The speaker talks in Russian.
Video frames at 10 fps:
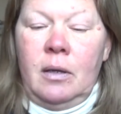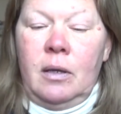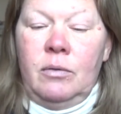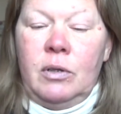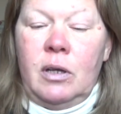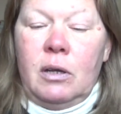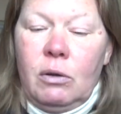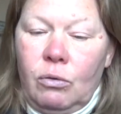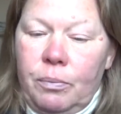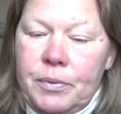И вот как...
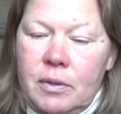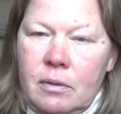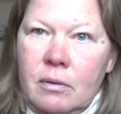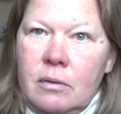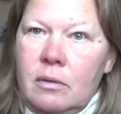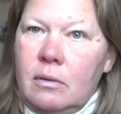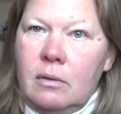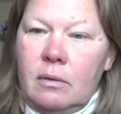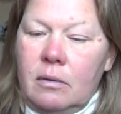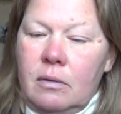Упс!
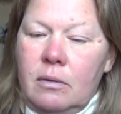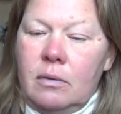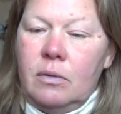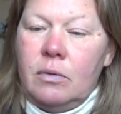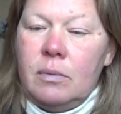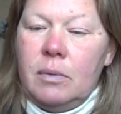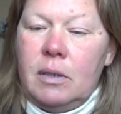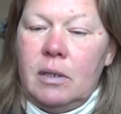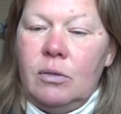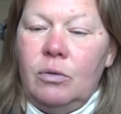Вот
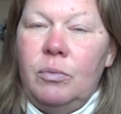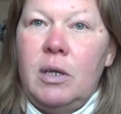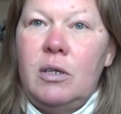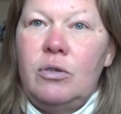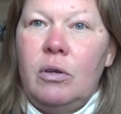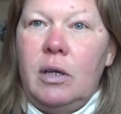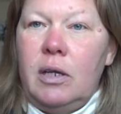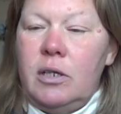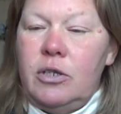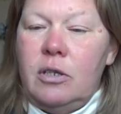смотрите, он у меня еще
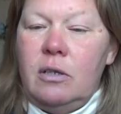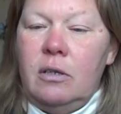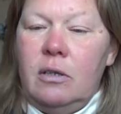горячий.